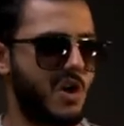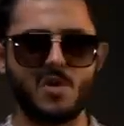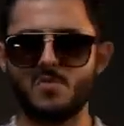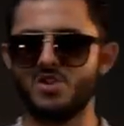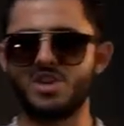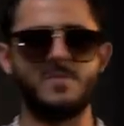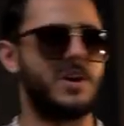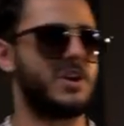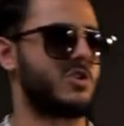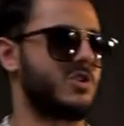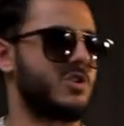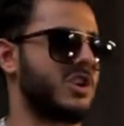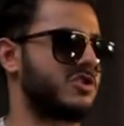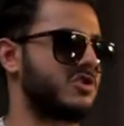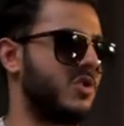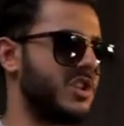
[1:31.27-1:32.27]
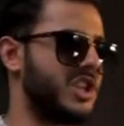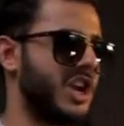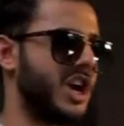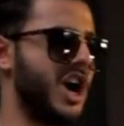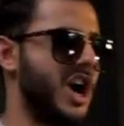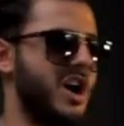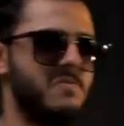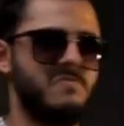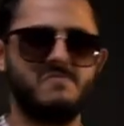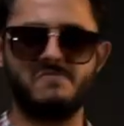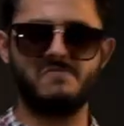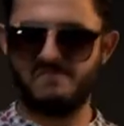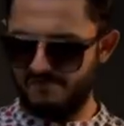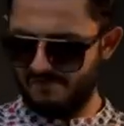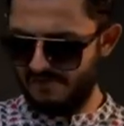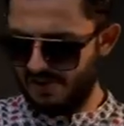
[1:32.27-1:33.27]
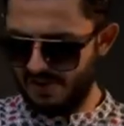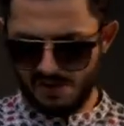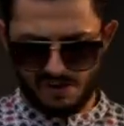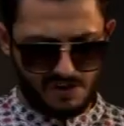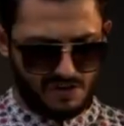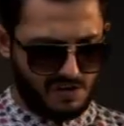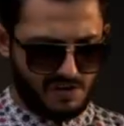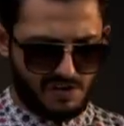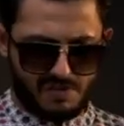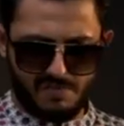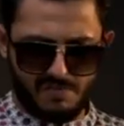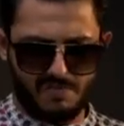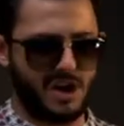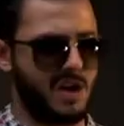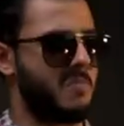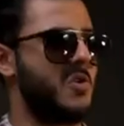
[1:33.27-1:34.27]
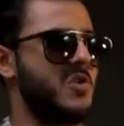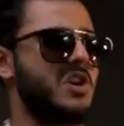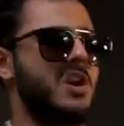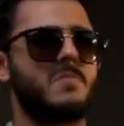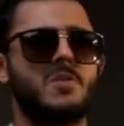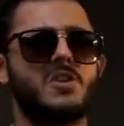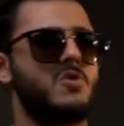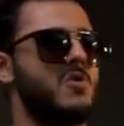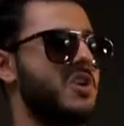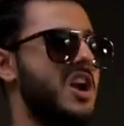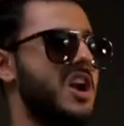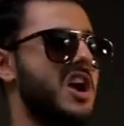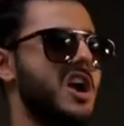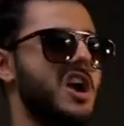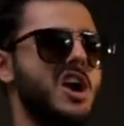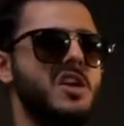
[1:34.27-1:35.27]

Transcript: कोई मुझे मेट्रो तक छोड़ देगा मेरा पोर्टल बंद हो गया